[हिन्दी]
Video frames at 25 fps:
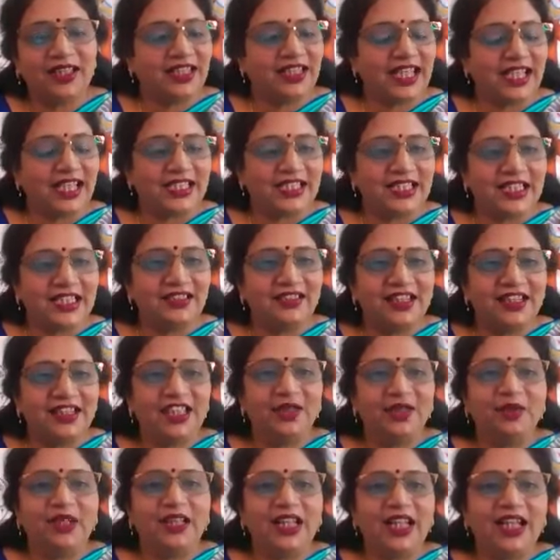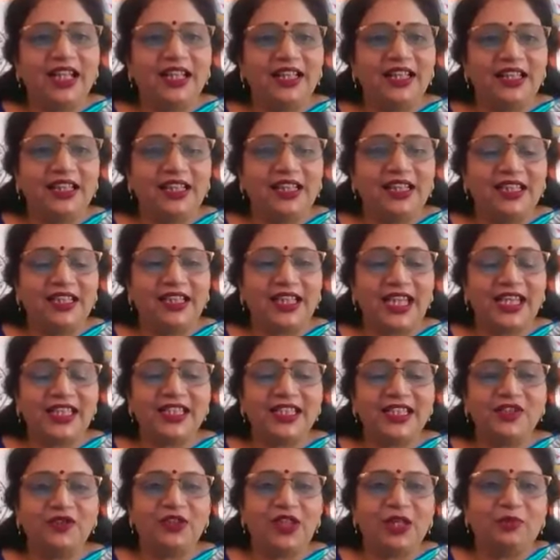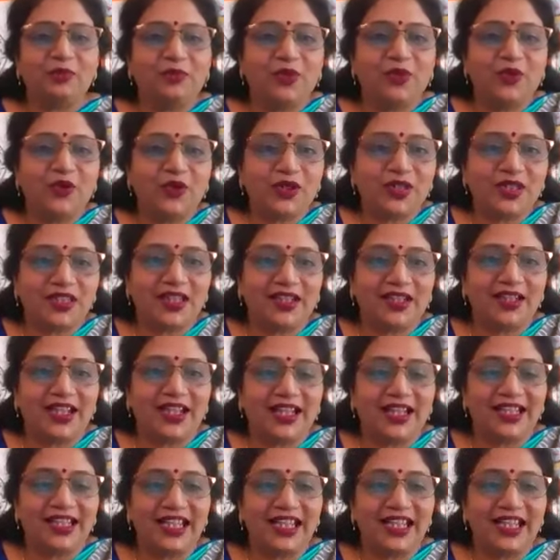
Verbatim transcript: कैसे रील बनानी है कैसे उन्हें पोस्ट करना है